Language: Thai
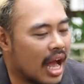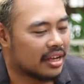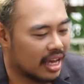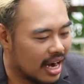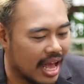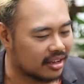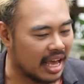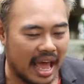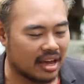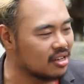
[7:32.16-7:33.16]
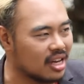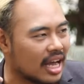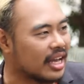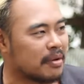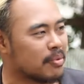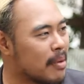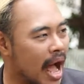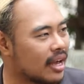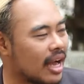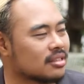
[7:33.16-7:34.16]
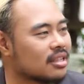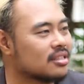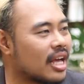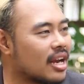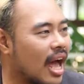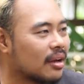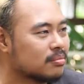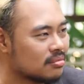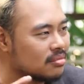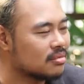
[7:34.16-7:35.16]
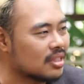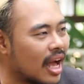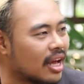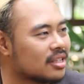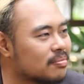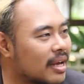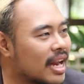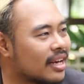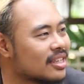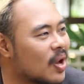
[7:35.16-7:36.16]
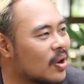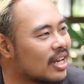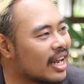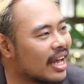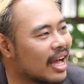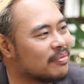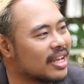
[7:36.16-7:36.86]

อ่ะอย่างแรกแก้เรื่องอาการประหม่าการัตื่นเต้นละอ่อ่ะปัญหาที่สองคืออะไรนะครับปัญ